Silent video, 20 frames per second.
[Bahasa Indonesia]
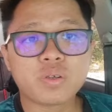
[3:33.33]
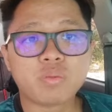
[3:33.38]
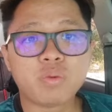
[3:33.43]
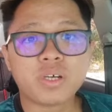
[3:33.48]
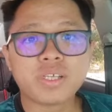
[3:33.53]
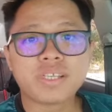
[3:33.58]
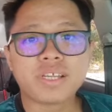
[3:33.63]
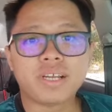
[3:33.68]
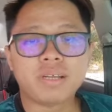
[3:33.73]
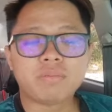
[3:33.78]
Halo
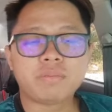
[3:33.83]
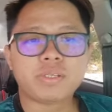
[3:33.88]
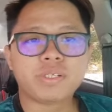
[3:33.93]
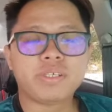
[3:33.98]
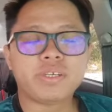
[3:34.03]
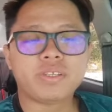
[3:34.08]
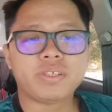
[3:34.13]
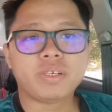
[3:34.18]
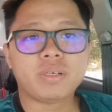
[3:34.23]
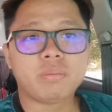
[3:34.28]
semua, salam
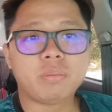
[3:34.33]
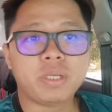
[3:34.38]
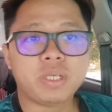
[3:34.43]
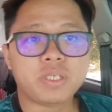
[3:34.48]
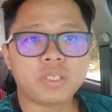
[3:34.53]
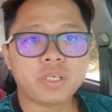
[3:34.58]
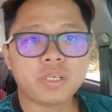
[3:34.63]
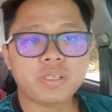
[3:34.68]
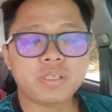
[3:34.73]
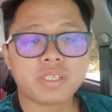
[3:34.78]
sejahtera
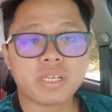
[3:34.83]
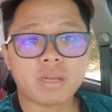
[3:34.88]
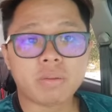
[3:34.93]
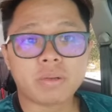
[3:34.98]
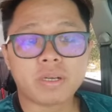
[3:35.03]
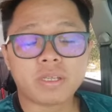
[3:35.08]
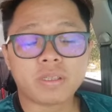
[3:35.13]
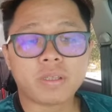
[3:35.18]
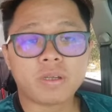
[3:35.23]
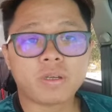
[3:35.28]
Malaysia.
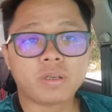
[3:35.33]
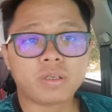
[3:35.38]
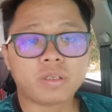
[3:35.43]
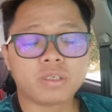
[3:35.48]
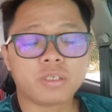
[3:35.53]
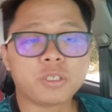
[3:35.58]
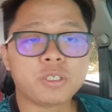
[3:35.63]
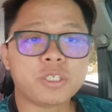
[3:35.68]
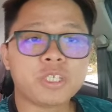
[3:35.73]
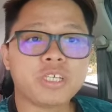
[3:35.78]
Selamat
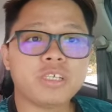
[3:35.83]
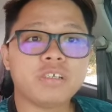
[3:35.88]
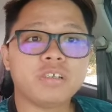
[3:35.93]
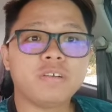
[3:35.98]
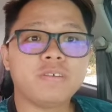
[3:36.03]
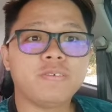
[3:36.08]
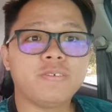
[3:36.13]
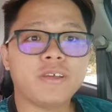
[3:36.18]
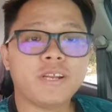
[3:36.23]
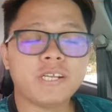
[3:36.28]
datang ke
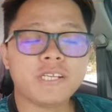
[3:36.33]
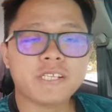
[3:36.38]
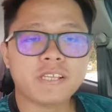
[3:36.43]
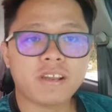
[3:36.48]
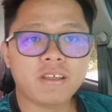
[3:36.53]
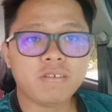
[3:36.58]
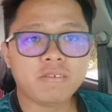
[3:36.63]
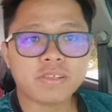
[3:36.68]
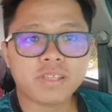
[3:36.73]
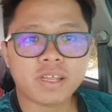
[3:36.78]
channel
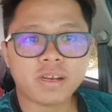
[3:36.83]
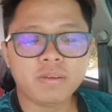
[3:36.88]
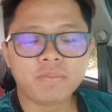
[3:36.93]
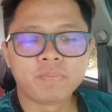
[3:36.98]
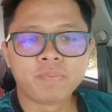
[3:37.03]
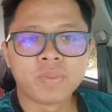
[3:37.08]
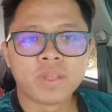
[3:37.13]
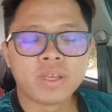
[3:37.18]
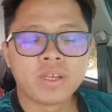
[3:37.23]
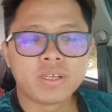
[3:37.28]
Fels Lifestyle.
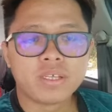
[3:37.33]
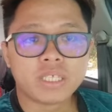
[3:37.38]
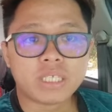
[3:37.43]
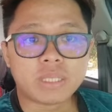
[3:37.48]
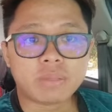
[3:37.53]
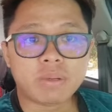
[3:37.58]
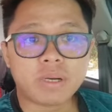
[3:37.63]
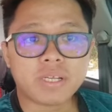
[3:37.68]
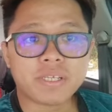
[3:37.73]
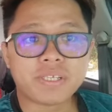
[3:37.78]

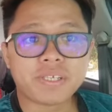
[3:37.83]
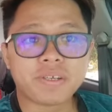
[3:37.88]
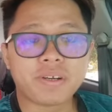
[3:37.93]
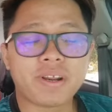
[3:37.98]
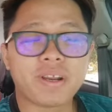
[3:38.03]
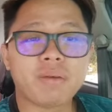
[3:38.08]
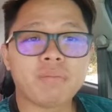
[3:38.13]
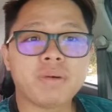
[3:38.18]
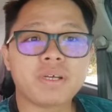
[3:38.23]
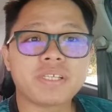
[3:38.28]
Terima kasih
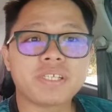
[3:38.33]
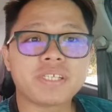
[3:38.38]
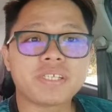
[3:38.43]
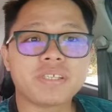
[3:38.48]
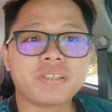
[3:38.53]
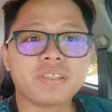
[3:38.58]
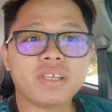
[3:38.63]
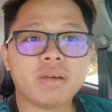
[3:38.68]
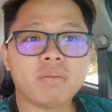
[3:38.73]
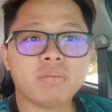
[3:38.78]
kerana masih
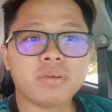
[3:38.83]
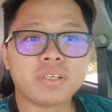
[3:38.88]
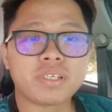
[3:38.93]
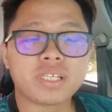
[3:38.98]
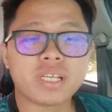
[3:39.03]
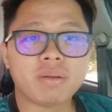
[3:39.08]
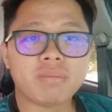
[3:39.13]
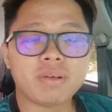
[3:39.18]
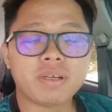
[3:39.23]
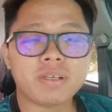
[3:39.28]
setia
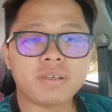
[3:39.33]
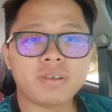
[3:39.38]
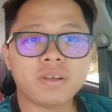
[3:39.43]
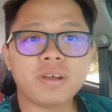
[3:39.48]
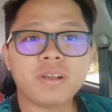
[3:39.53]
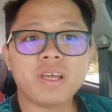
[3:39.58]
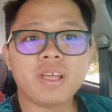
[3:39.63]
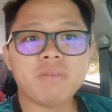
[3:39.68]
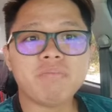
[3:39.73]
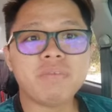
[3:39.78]
bersama
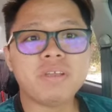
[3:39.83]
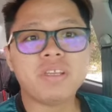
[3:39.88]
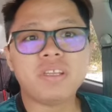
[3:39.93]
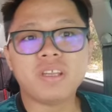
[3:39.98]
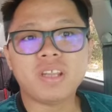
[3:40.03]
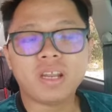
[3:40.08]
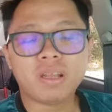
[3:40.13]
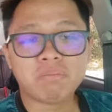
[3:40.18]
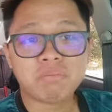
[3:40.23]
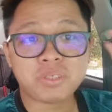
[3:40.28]
dengan admin
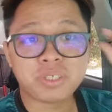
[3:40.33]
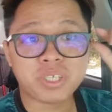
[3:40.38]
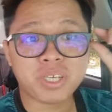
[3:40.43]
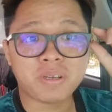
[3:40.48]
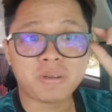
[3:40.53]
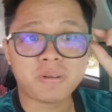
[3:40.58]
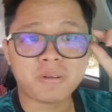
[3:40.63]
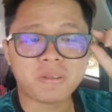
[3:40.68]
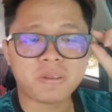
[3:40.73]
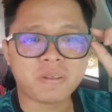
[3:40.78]
di dalam
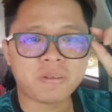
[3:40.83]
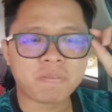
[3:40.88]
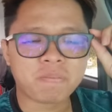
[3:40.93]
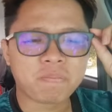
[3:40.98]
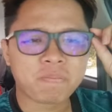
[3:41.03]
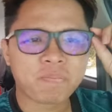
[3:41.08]
channel ini.